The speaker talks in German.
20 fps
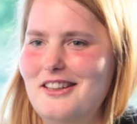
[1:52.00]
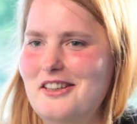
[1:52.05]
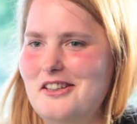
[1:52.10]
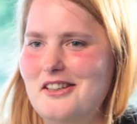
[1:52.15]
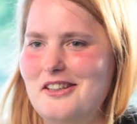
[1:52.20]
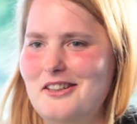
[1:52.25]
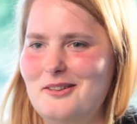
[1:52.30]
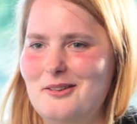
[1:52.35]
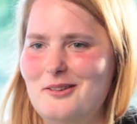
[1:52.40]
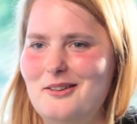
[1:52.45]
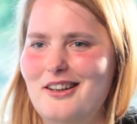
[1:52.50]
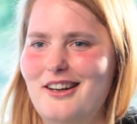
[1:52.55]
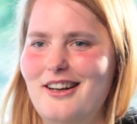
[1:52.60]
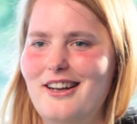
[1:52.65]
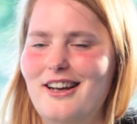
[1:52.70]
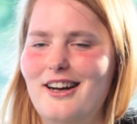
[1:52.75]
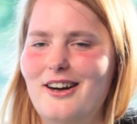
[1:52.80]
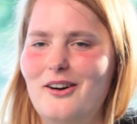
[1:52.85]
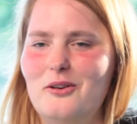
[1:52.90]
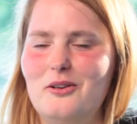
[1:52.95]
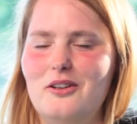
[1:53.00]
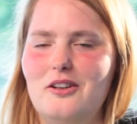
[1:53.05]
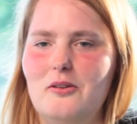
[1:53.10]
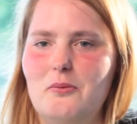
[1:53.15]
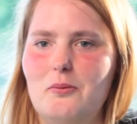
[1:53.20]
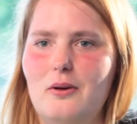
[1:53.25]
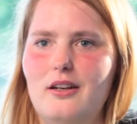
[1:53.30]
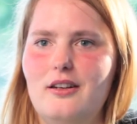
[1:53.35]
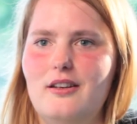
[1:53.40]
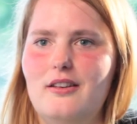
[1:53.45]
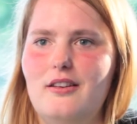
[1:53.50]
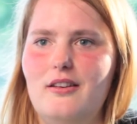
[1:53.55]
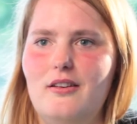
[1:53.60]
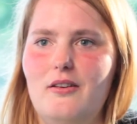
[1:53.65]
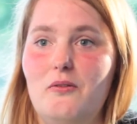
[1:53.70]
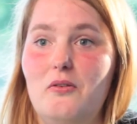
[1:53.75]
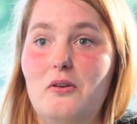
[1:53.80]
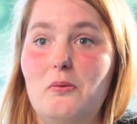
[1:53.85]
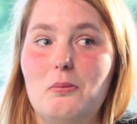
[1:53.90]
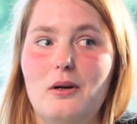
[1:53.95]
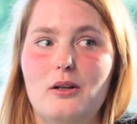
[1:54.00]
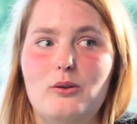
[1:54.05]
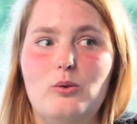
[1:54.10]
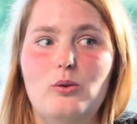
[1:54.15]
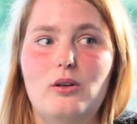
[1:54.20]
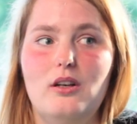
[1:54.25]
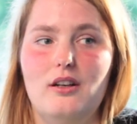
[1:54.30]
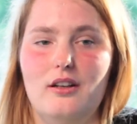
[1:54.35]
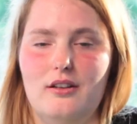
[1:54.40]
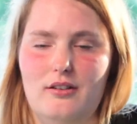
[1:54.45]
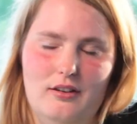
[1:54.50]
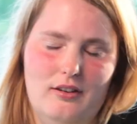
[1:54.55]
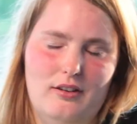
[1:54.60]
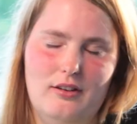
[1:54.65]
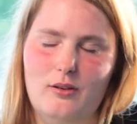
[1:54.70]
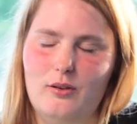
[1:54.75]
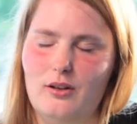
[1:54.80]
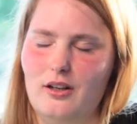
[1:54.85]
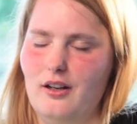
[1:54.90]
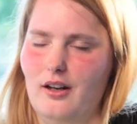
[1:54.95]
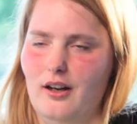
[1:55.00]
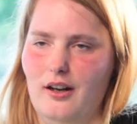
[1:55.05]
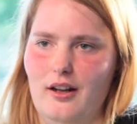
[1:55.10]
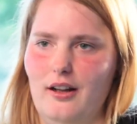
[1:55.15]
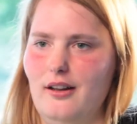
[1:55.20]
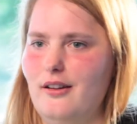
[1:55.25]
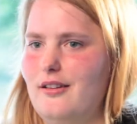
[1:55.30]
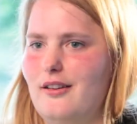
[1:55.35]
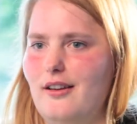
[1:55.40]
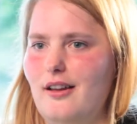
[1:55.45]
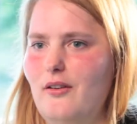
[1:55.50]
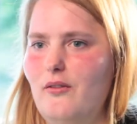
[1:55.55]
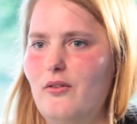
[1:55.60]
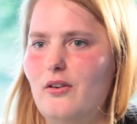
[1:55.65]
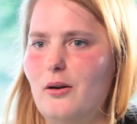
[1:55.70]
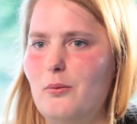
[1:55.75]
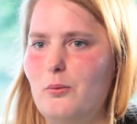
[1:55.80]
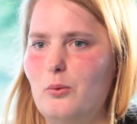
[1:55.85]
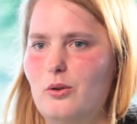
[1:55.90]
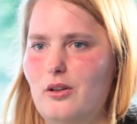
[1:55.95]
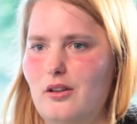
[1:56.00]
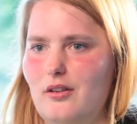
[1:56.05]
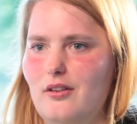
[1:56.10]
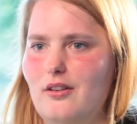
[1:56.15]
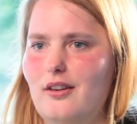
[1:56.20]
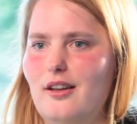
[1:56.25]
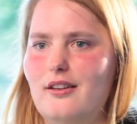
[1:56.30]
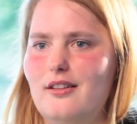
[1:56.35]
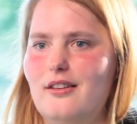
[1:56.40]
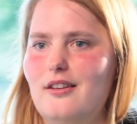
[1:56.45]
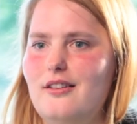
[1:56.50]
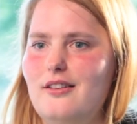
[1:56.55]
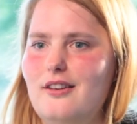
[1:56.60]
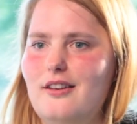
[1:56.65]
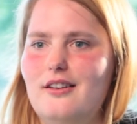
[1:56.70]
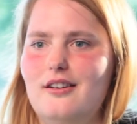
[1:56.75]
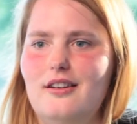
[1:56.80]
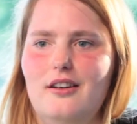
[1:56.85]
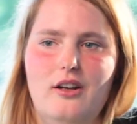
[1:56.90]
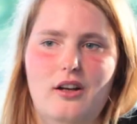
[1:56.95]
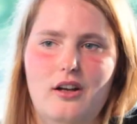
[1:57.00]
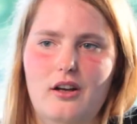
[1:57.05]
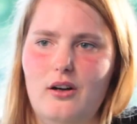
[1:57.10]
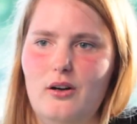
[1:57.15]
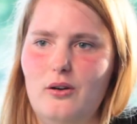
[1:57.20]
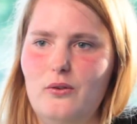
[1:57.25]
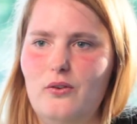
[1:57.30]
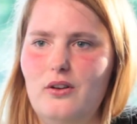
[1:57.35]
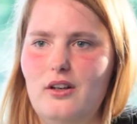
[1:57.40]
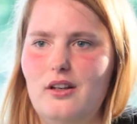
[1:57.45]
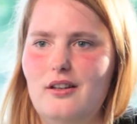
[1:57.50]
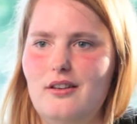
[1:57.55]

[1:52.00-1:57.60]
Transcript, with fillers: Also daher, und dann meinte sie, wie machst du denn das? Das geht ganz einfach, Und Mutti. Zack, zack, zack. Und fertig